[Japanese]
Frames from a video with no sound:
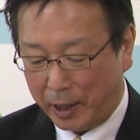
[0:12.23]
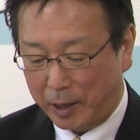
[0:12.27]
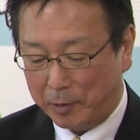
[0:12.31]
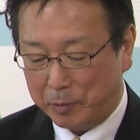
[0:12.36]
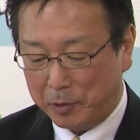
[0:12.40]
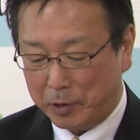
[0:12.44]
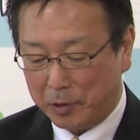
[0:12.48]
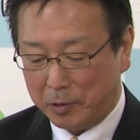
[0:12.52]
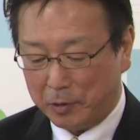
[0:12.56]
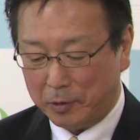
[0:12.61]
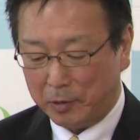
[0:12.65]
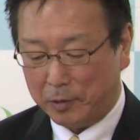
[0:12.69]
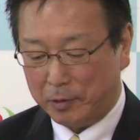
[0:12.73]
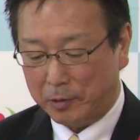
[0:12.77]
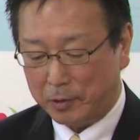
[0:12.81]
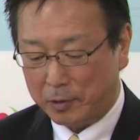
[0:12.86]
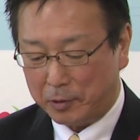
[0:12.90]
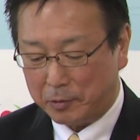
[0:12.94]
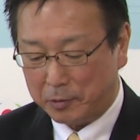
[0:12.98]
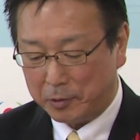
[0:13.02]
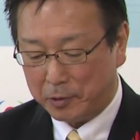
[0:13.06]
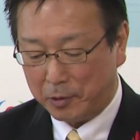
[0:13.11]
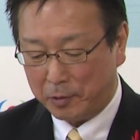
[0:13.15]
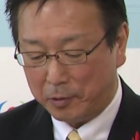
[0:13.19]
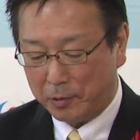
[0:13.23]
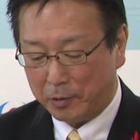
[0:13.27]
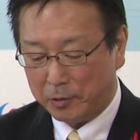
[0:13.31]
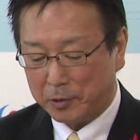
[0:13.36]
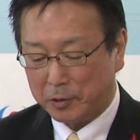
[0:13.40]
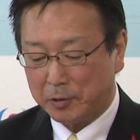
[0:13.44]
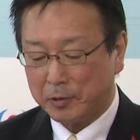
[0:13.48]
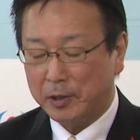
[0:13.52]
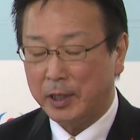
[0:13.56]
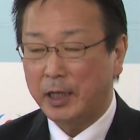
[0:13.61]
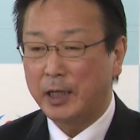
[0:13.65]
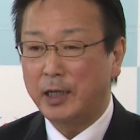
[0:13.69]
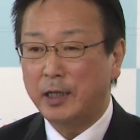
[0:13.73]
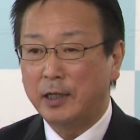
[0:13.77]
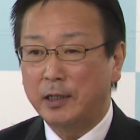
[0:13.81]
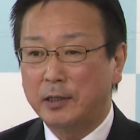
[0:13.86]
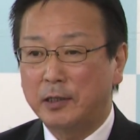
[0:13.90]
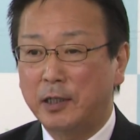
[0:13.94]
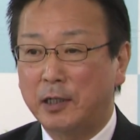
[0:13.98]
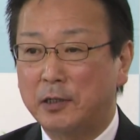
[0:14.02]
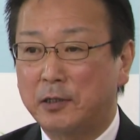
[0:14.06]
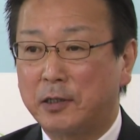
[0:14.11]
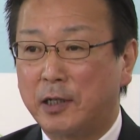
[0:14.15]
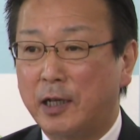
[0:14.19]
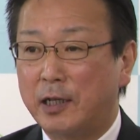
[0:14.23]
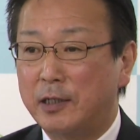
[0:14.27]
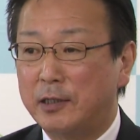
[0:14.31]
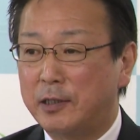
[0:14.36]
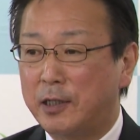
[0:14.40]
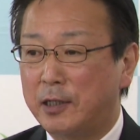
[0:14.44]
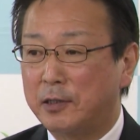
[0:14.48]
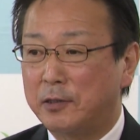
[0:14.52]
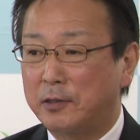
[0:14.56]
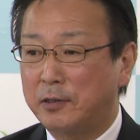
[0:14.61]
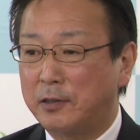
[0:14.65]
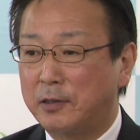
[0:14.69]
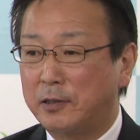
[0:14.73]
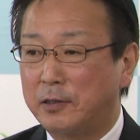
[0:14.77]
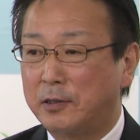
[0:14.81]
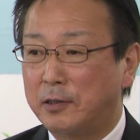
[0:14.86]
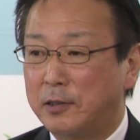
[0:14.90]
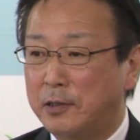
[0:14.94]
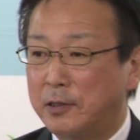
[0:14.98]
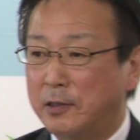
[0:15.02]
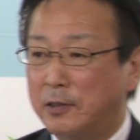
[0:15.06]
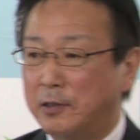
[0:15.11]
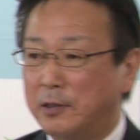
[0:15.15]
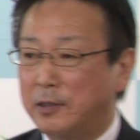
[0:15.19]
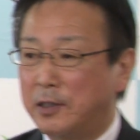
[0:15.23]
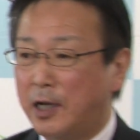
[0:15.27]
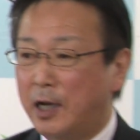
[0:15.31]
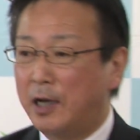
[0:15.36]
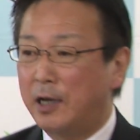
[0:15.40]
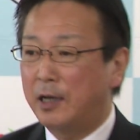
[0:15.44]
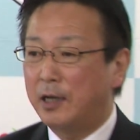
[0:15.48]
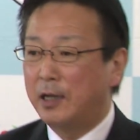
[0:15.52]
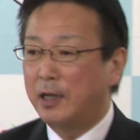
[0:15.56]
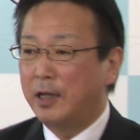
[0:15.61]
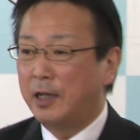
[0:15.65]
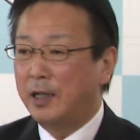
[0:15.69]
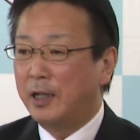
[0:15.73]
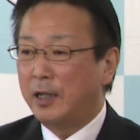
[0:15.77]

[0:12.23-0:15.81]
エビの陸上養殖施設建設が